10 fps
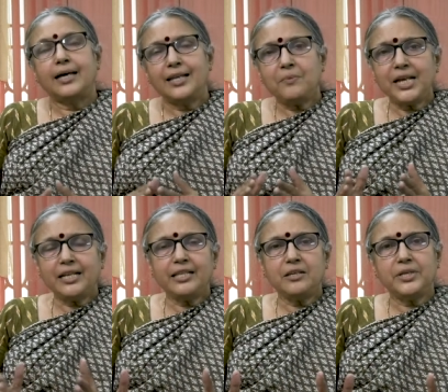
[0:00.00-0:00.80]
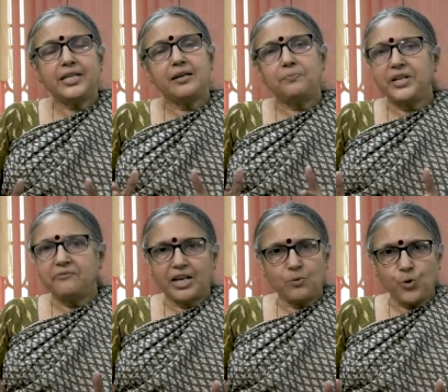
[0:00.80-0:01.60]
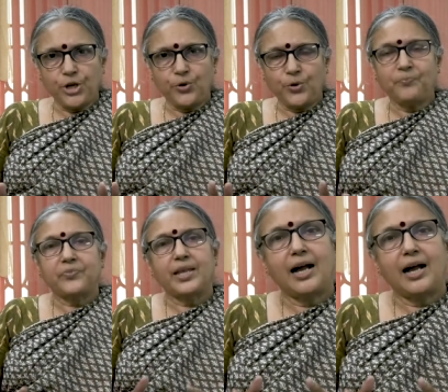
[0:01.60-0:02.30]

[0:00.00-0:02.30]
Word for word: தலைமை நீதிபதி எப்படி வர முடியும்